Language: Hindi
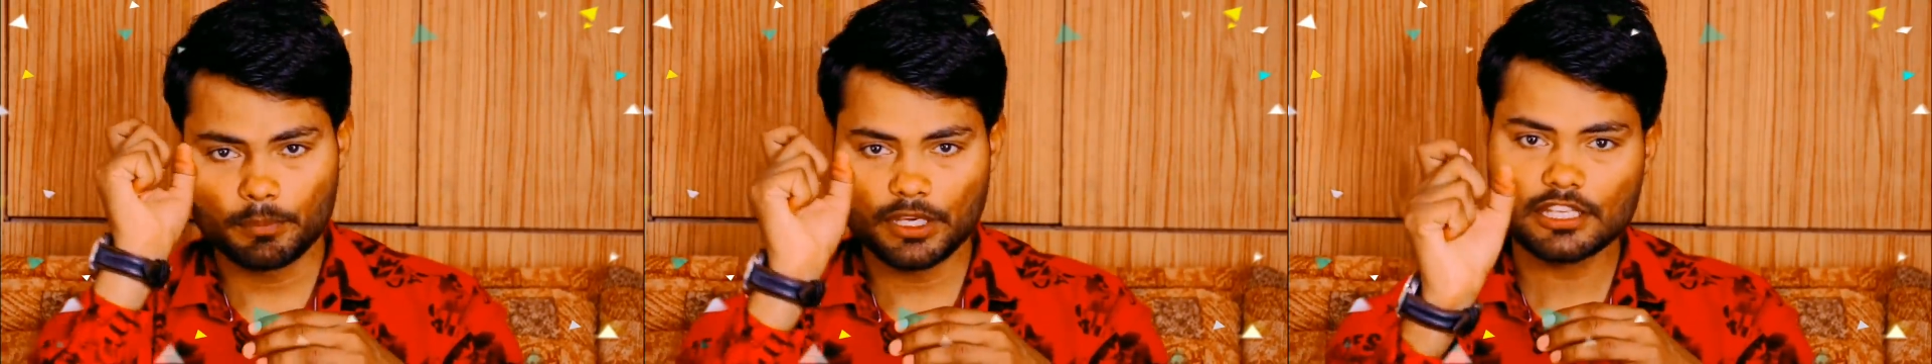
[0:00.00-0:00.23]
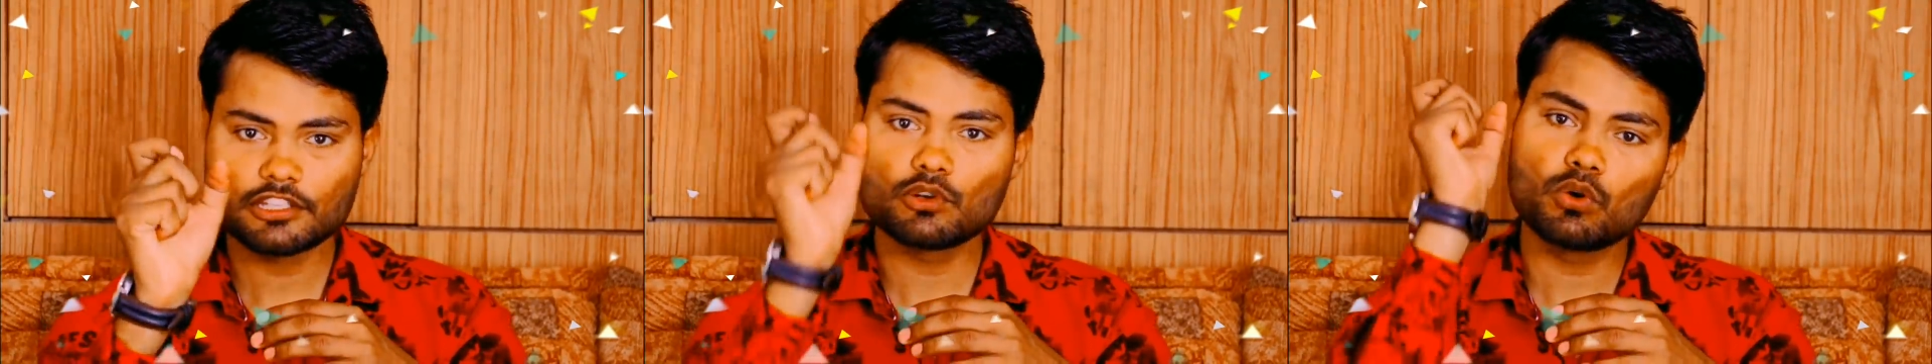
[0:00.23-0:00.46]

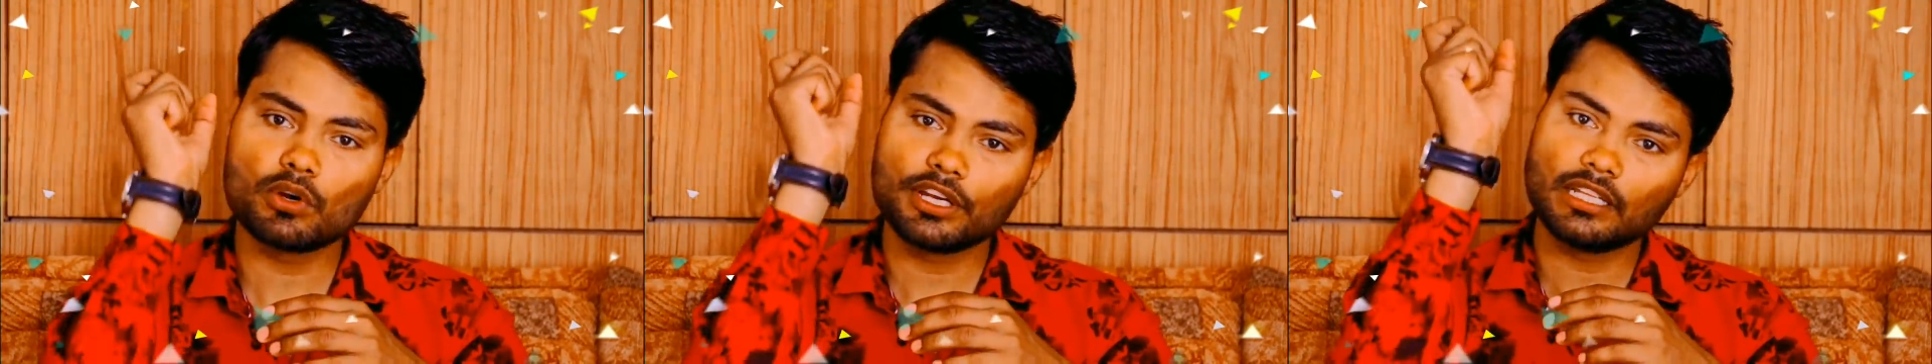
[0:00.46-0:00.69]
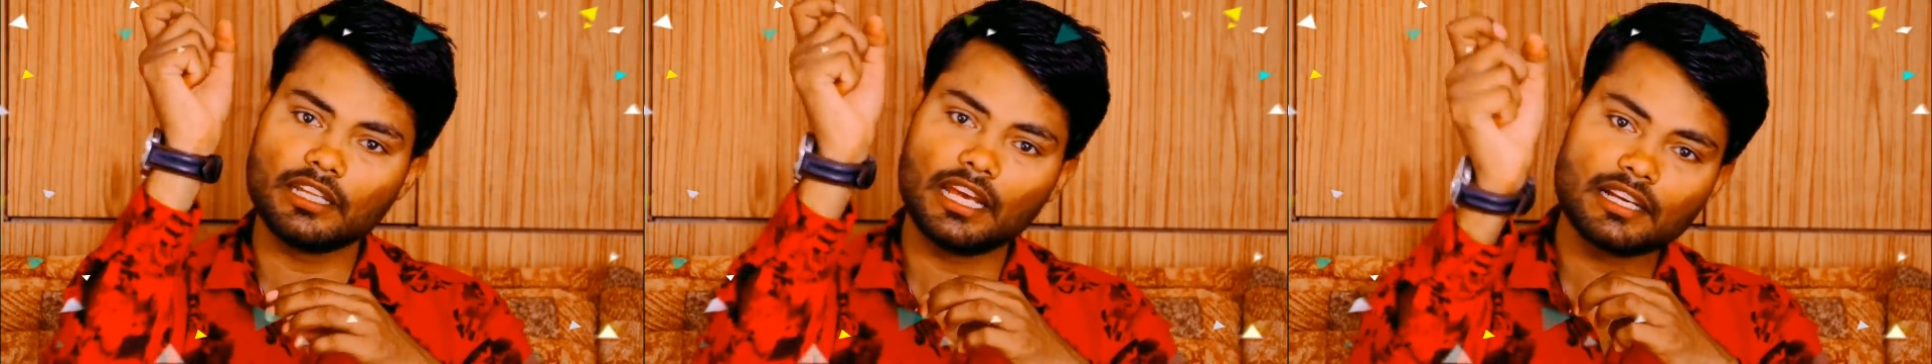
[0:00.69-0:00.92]
20 लोग
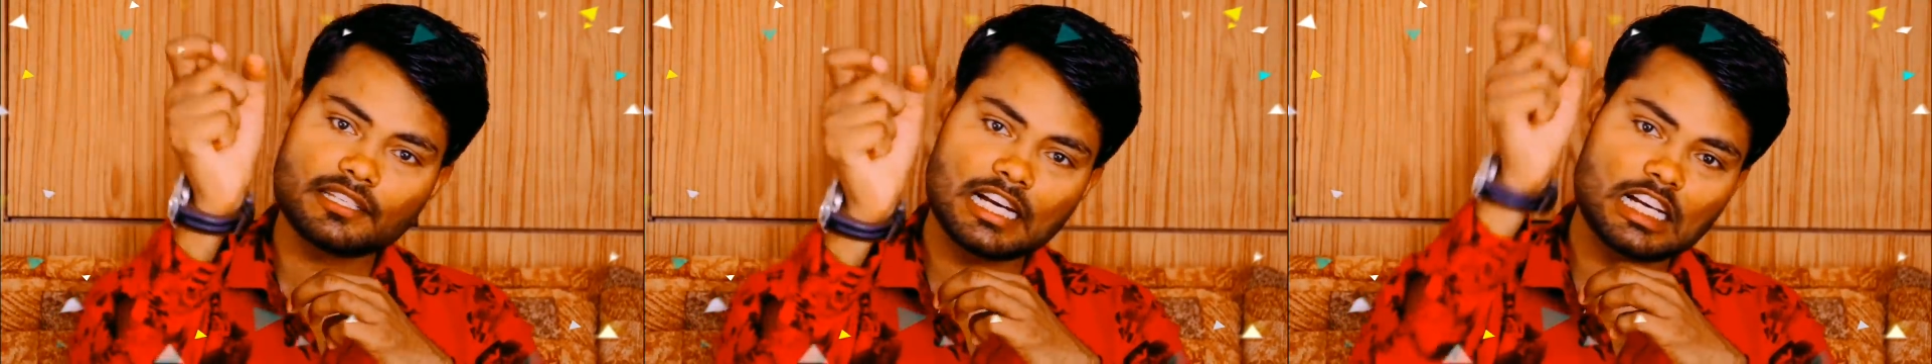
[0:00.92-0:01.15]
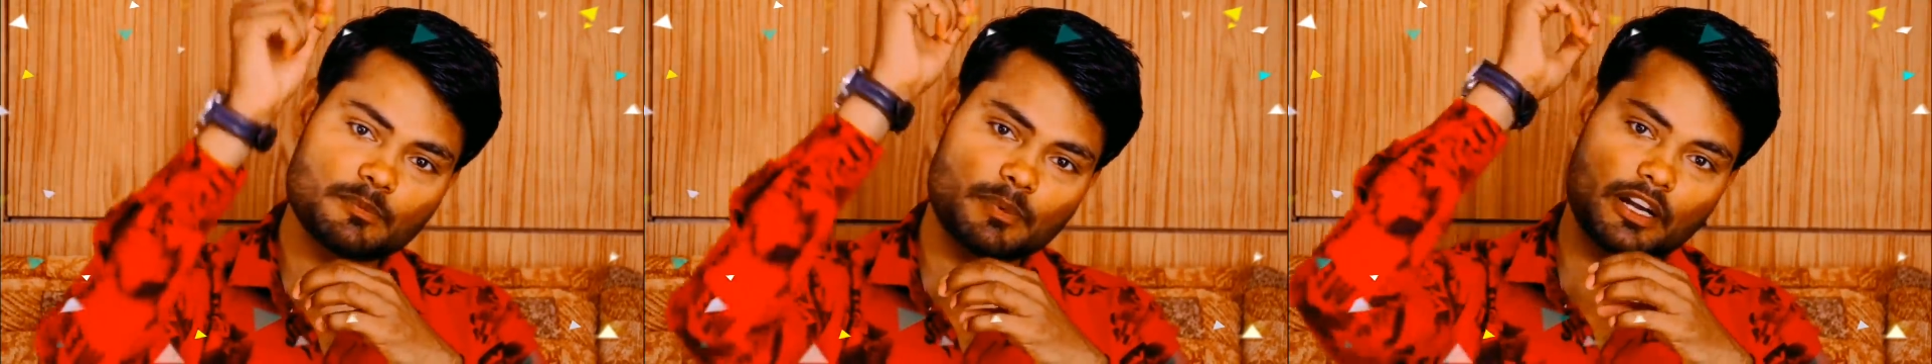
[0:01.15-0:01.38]
यदि एक
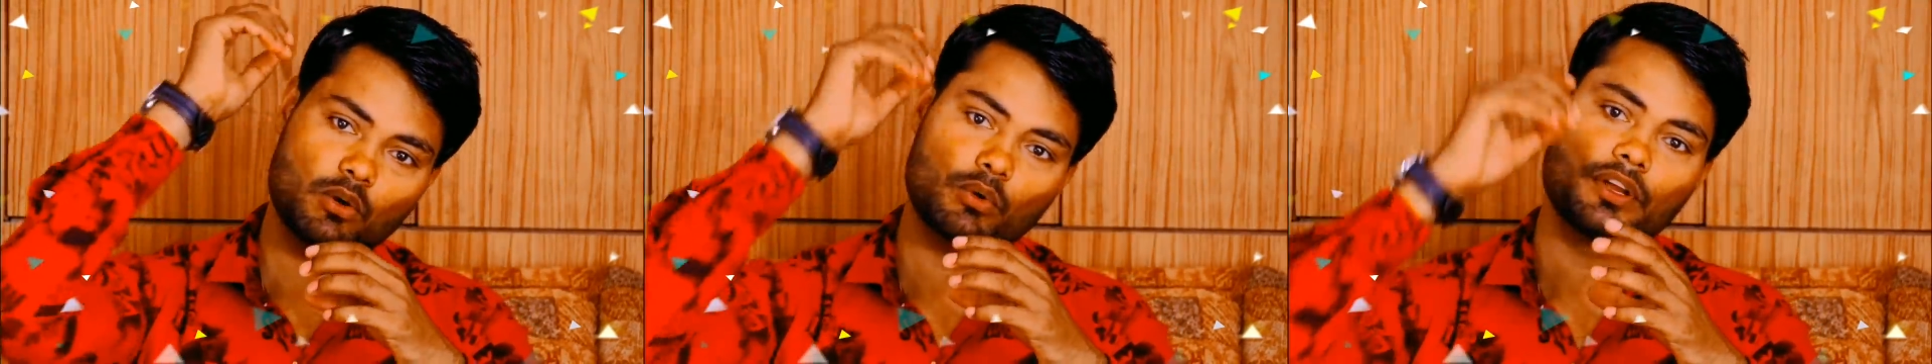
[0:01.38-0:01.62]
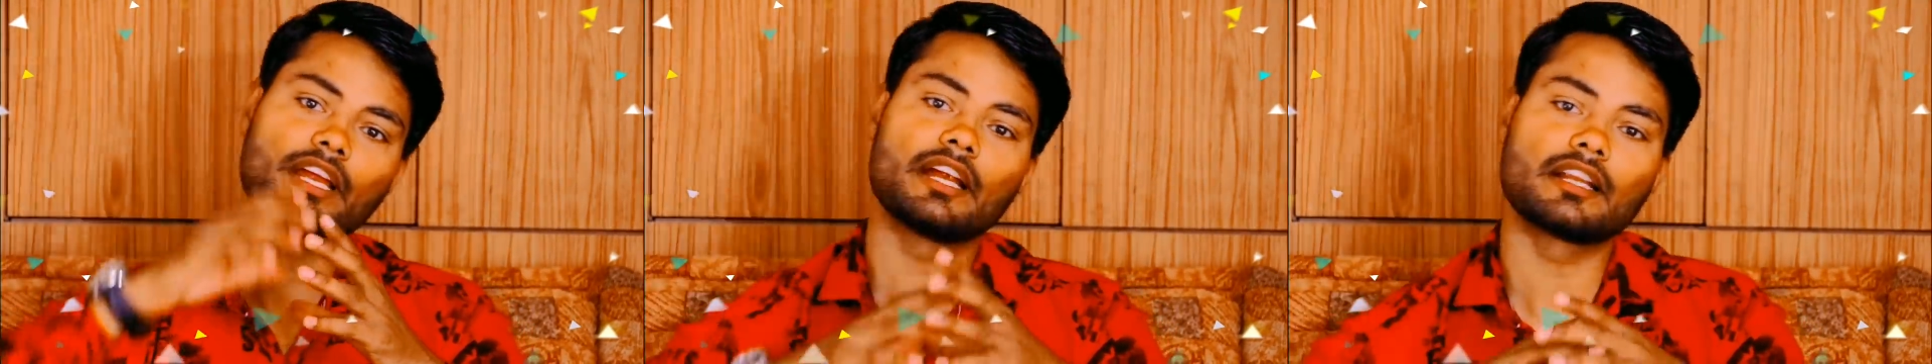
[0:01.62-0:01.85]
जहाज पर
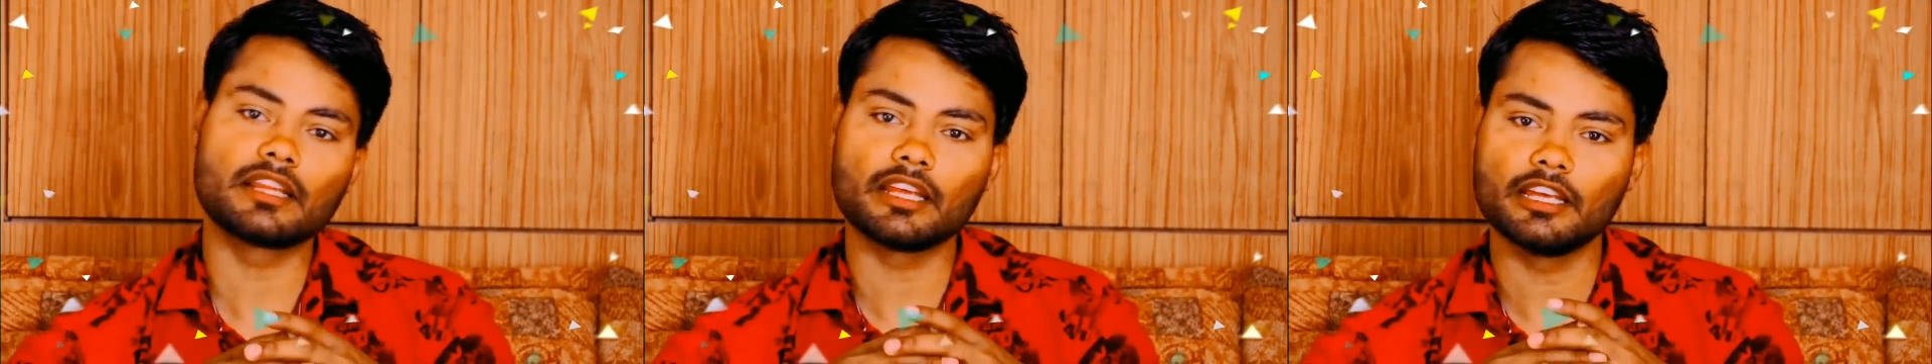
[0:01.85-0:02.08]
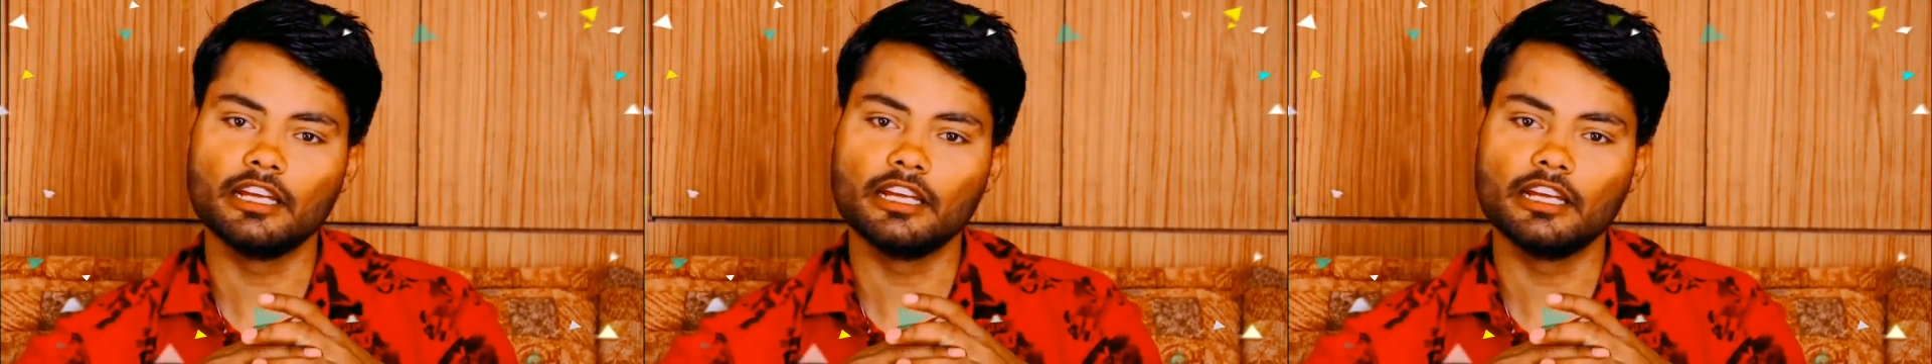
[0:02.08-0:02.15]
नौकरी करते